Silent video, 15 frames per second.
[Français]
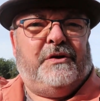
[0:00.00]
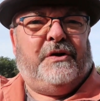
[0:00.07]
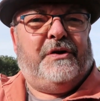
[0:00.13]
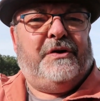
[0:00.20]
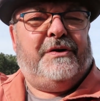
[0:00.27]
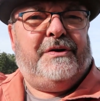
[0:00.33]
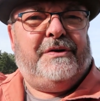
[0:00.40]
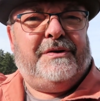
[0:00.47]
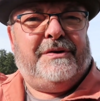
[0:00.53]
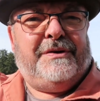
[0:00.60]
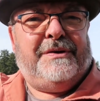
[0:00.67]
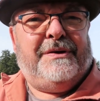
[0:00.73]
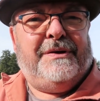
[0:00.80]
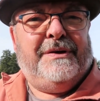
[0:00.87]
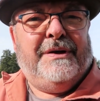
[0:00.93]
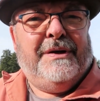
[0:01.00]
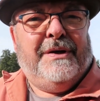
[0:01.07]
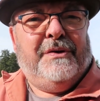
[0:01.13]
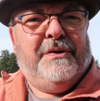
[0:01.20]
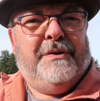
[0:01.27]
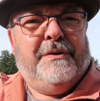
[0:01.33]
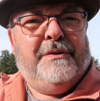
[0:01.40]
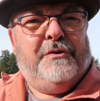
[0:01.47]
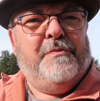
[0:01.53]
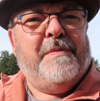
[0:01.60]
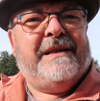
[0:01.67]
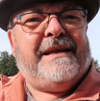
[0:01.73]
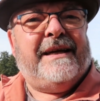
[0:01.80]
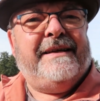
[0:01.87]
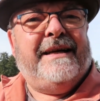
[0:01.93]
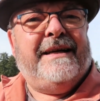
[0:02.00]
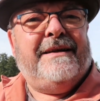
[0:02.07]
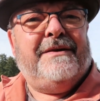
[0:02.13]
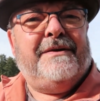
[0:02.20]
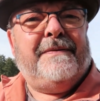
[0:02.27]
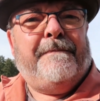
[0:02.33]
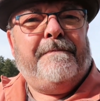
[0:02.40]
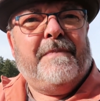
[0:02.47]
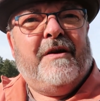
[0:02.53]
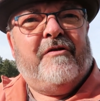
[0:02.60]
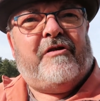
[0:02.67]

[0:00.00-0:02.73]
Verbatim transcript: de, du matériel.